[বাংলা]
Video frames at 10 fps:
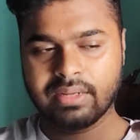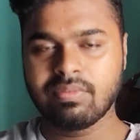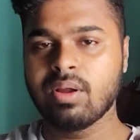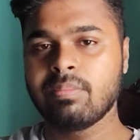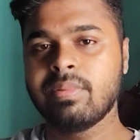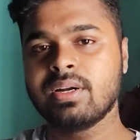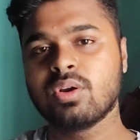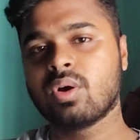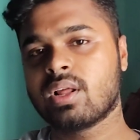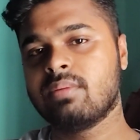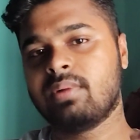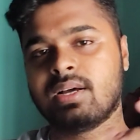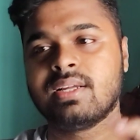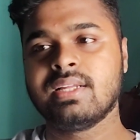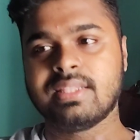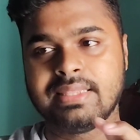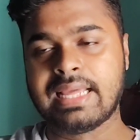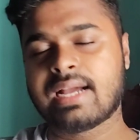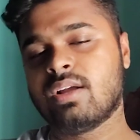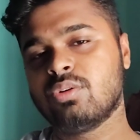ডেভেলপমেন্ট করার বা
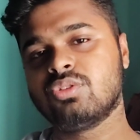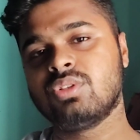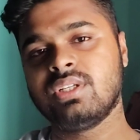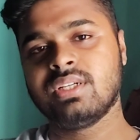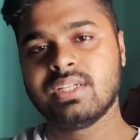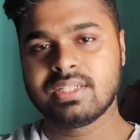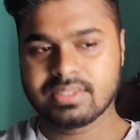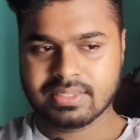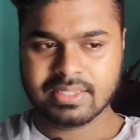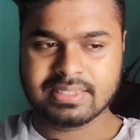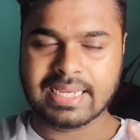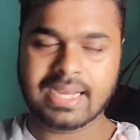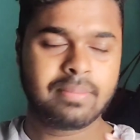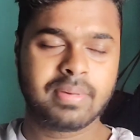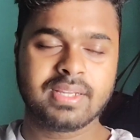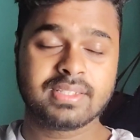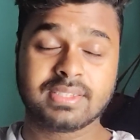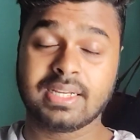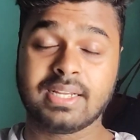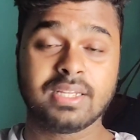দেখানো যদি সে জায়গা পায়
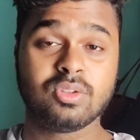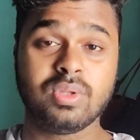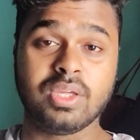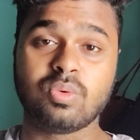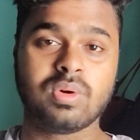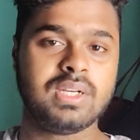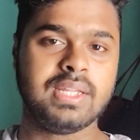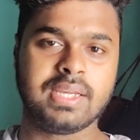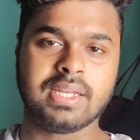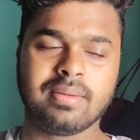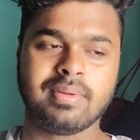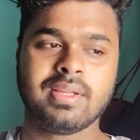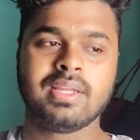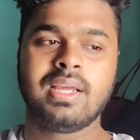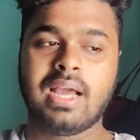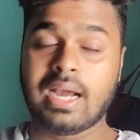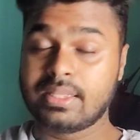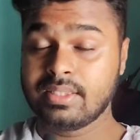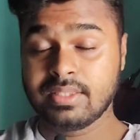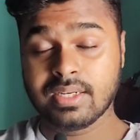সেখানে কিন্তু ইকুয়ালি দেখিয়ে নেবে
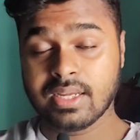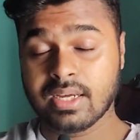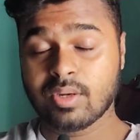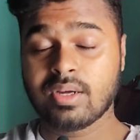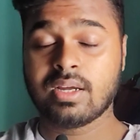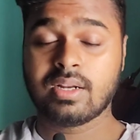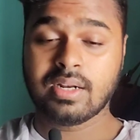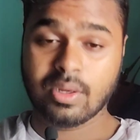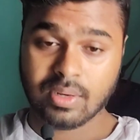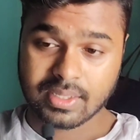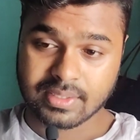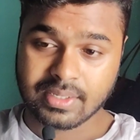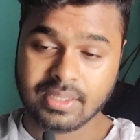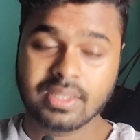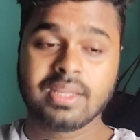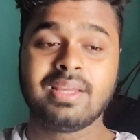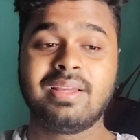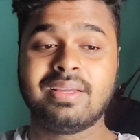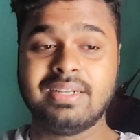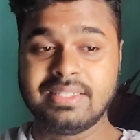আদিতি রায় রাও হাদ্রি
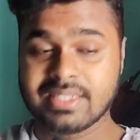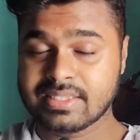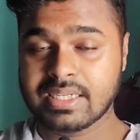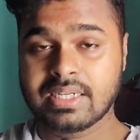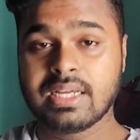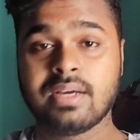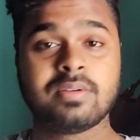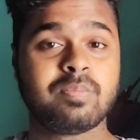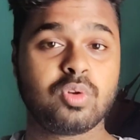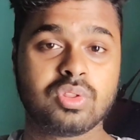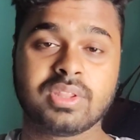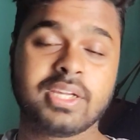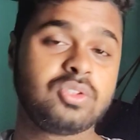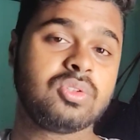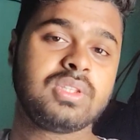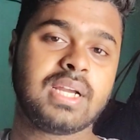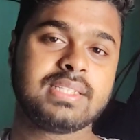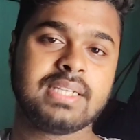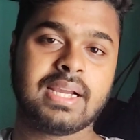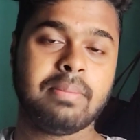রিচা চাড্ডা প্রত্যেকজন
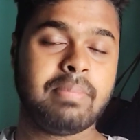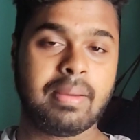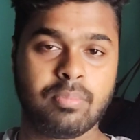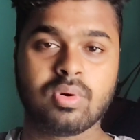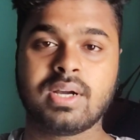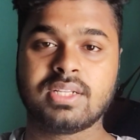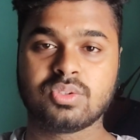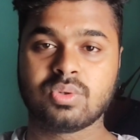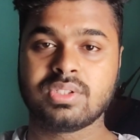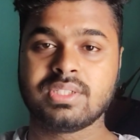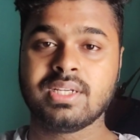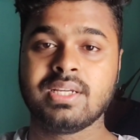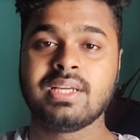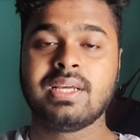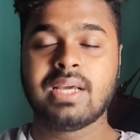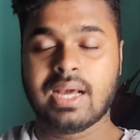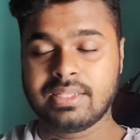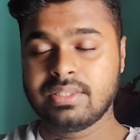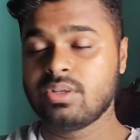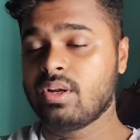তার জায়গায় ব্যাপক কাজ করেছে
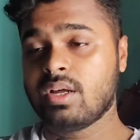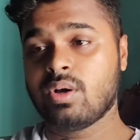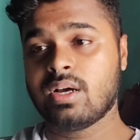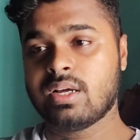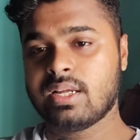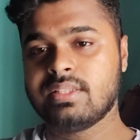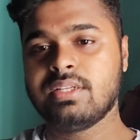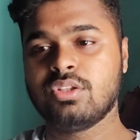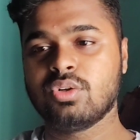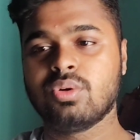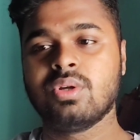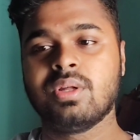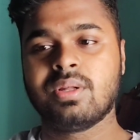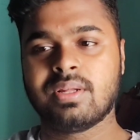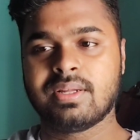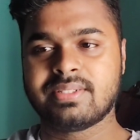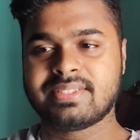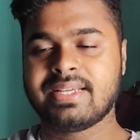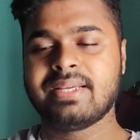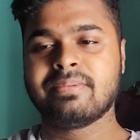আদিতি রায় হায়দ্রি তো
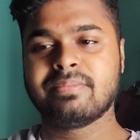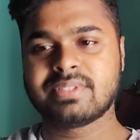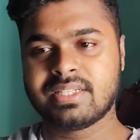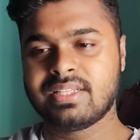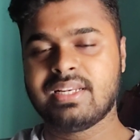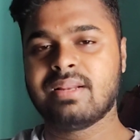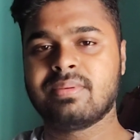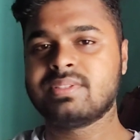সে সঞ্জলীলা